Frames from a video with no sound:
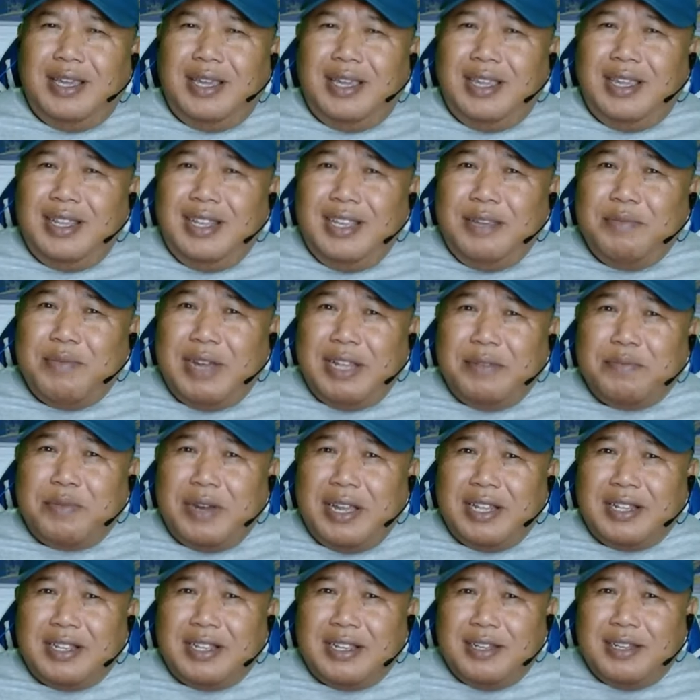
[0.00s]
Ini
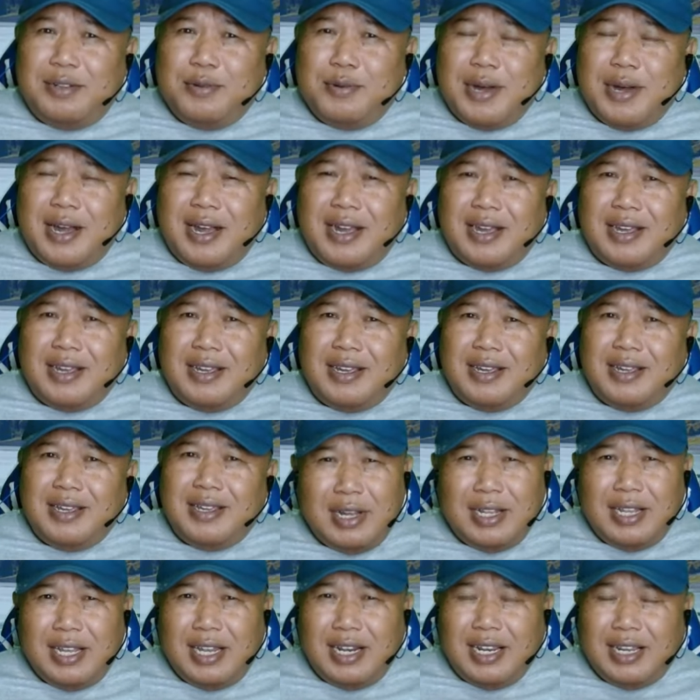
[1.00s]
manfaat kedua
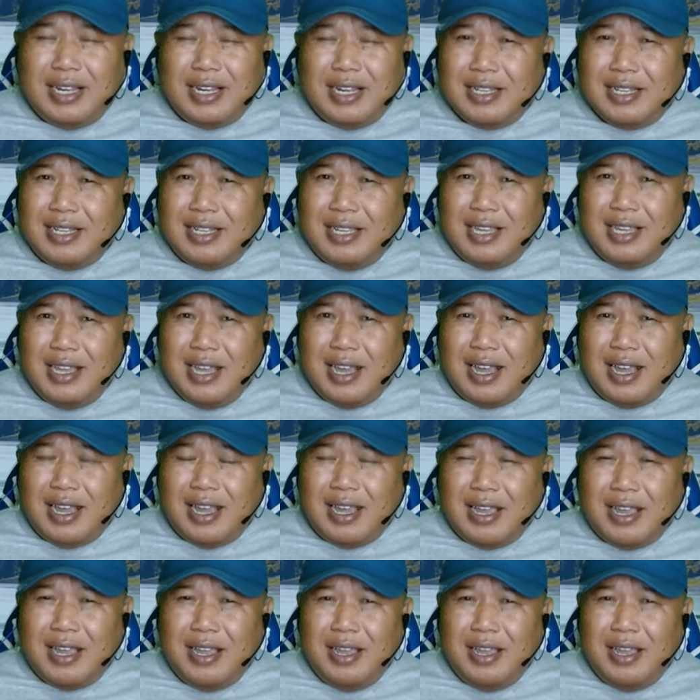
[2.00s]
dari ketiga